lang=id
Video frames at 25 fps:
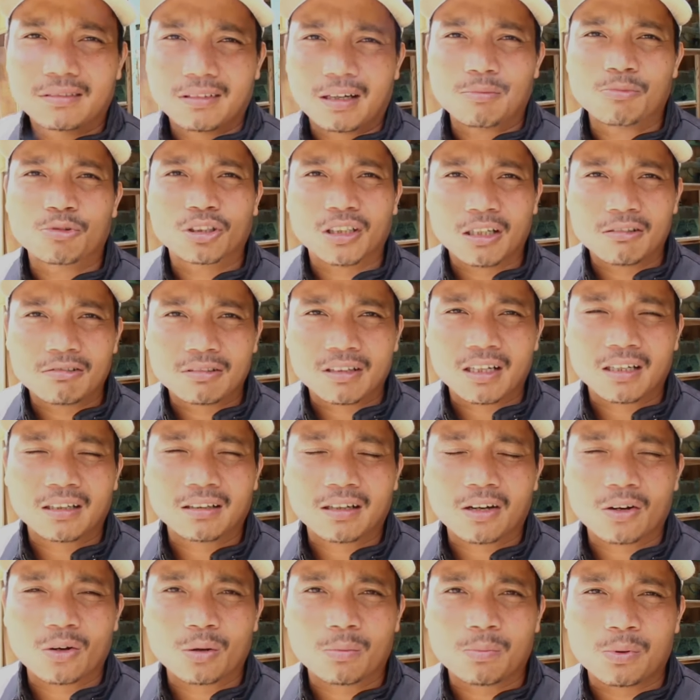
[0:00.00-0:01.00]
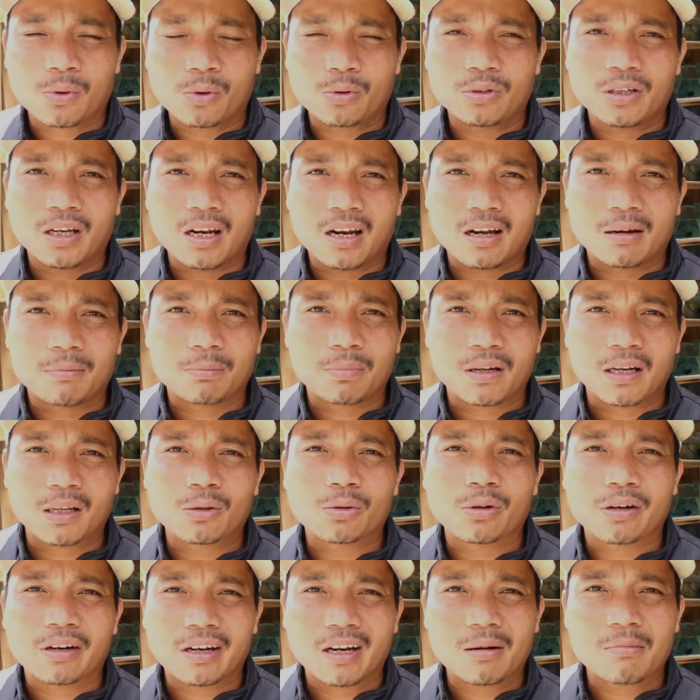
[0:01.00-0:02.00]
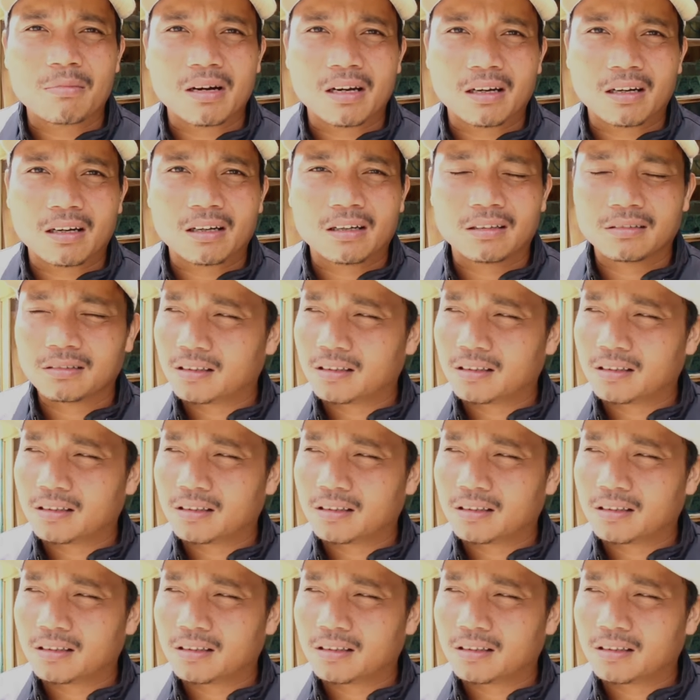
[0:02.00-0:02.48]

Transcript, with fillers: Kamu tahu kan kalau perutnya lapar itu kayak mana?